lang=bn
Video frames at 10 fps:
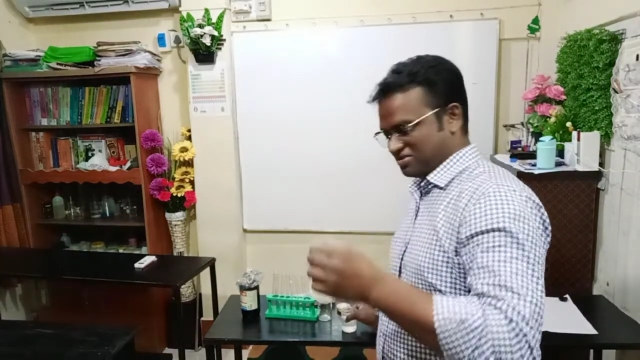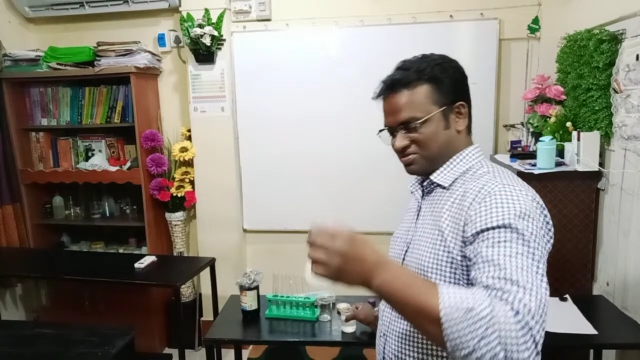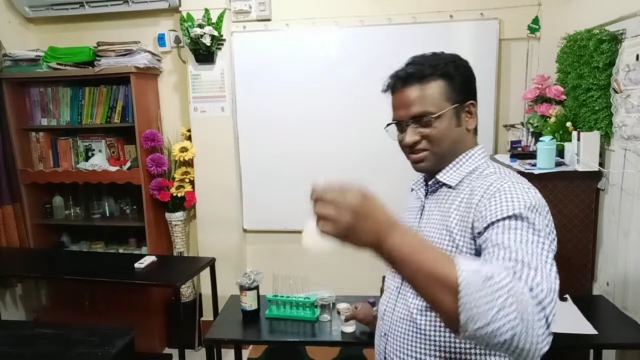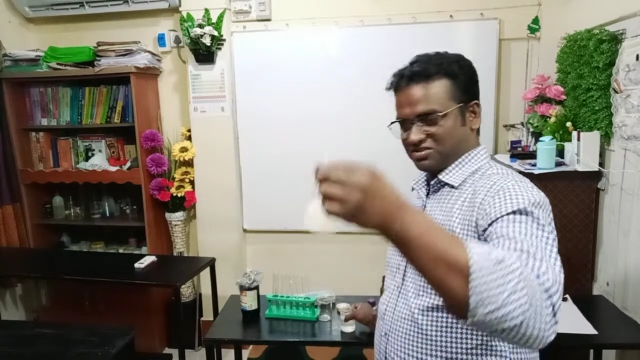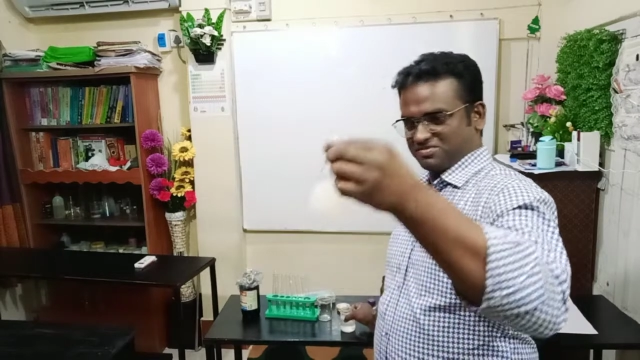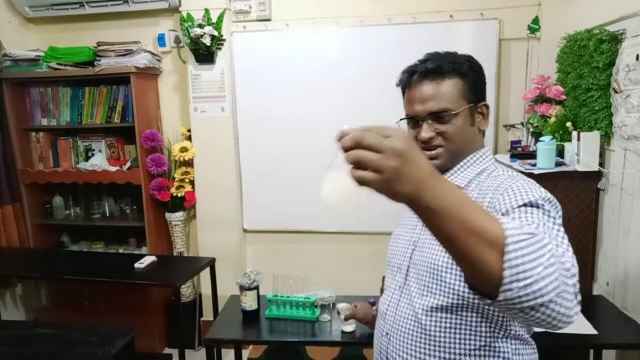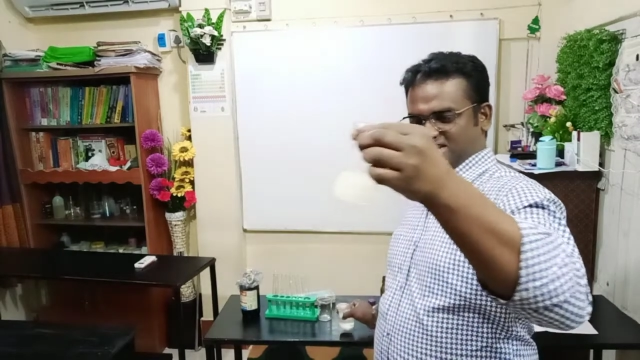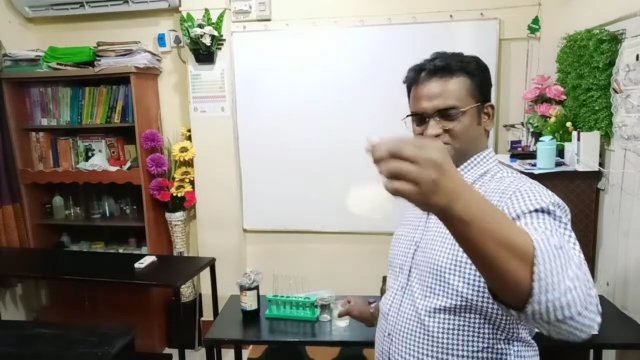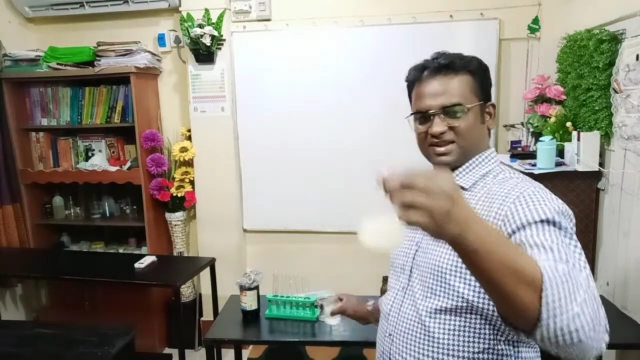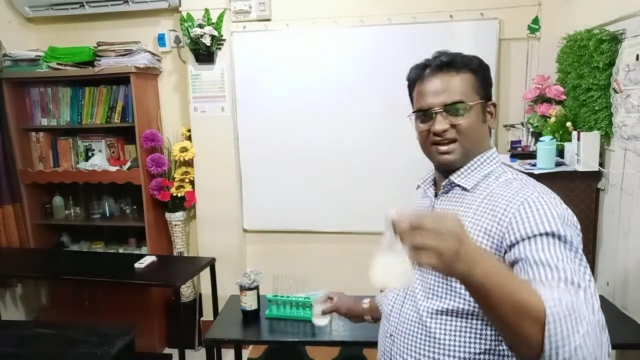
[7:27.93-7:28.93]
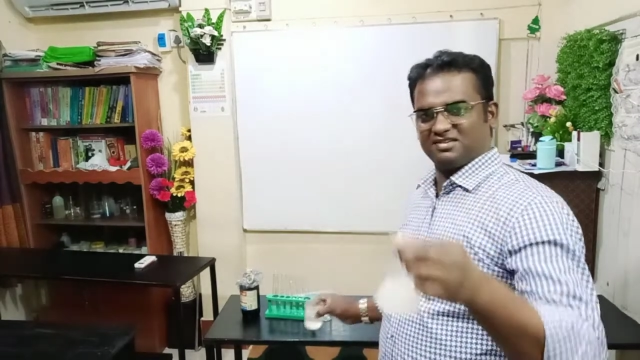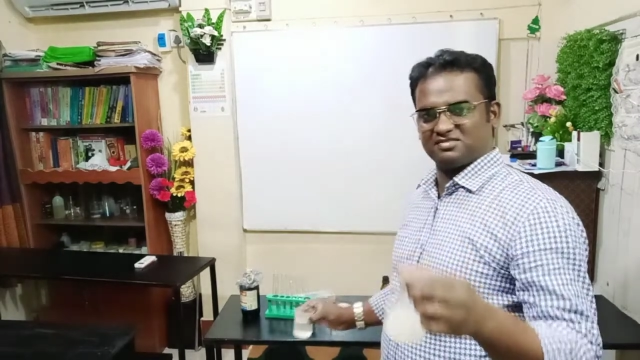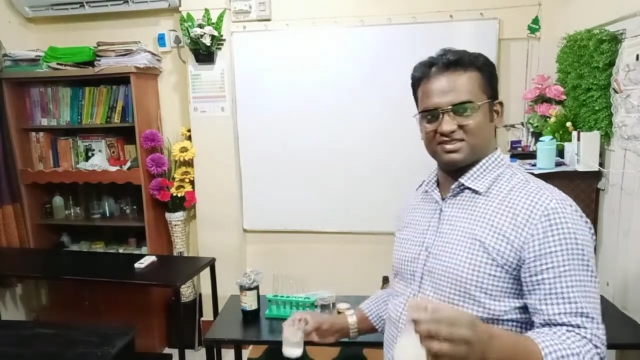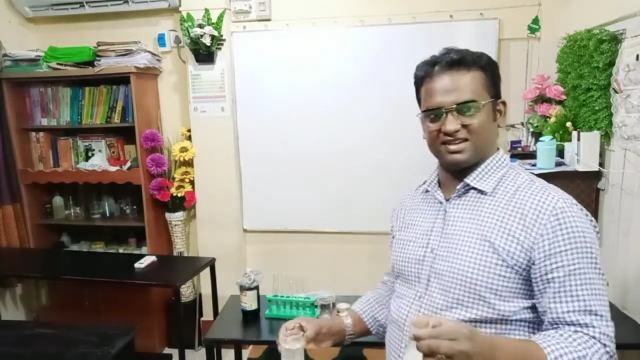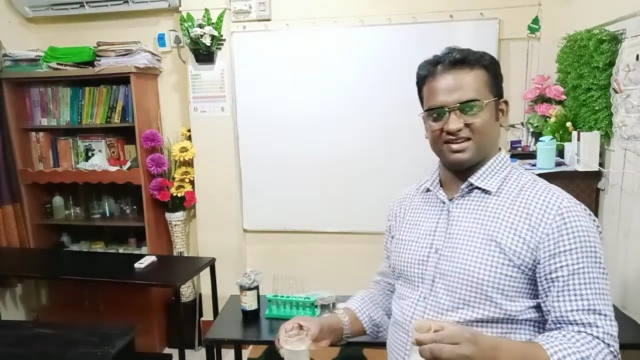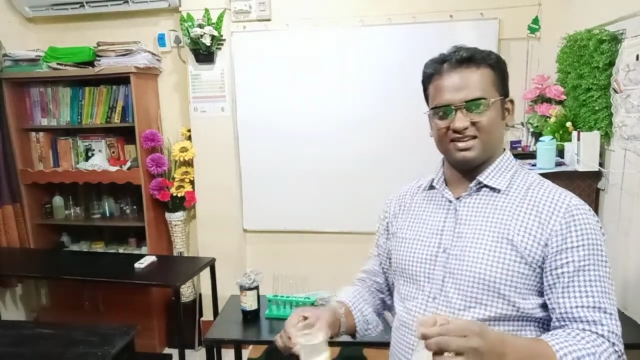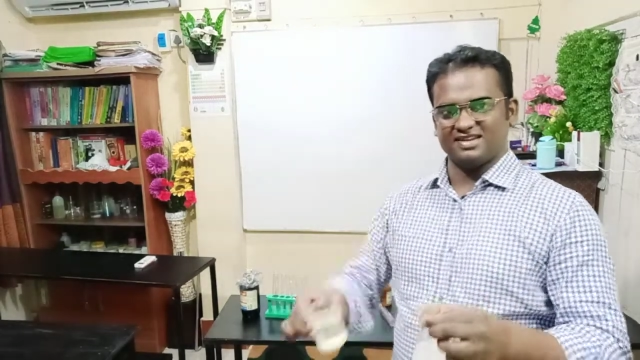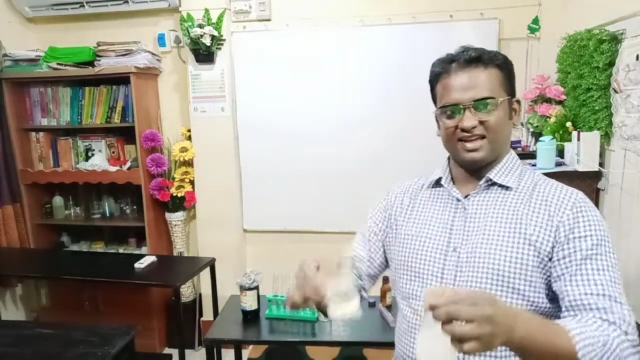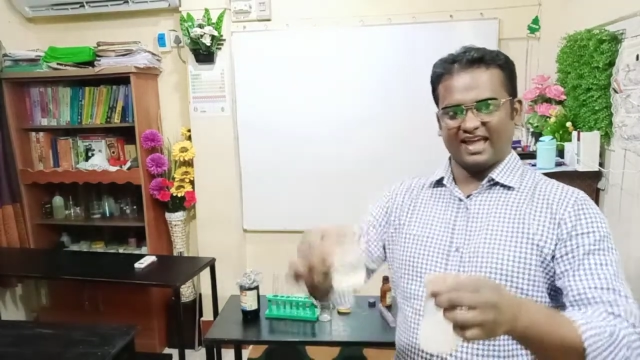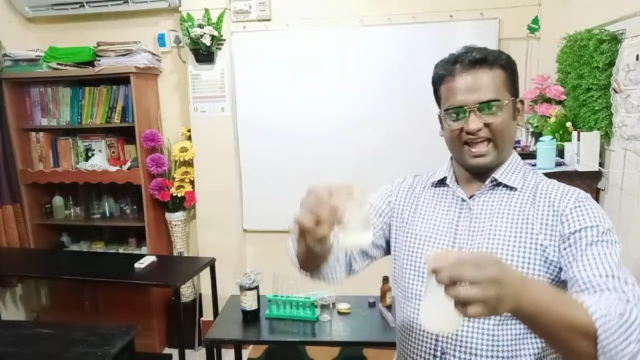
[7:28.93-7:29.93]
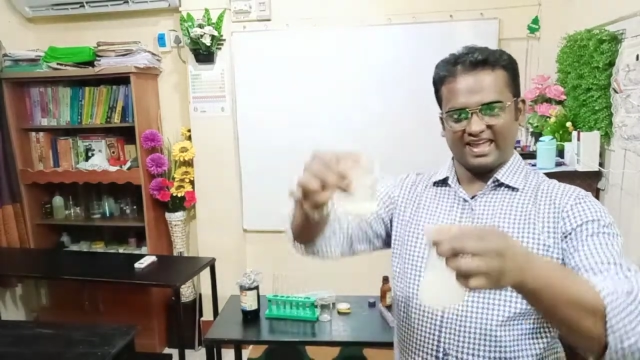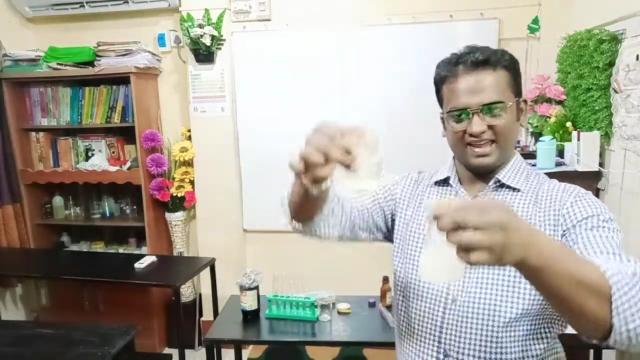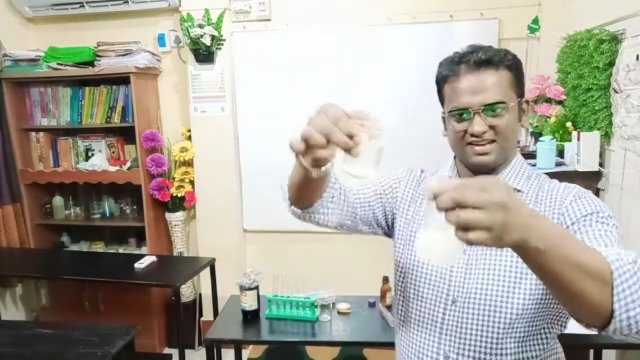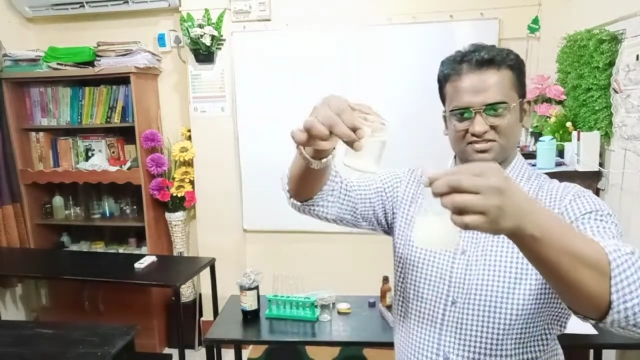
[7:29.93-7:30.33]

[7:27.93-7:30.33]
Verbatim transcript: এই দ্রবণটাকে আবার ক্ষারীয় করতে গেলে অ্যাগেইন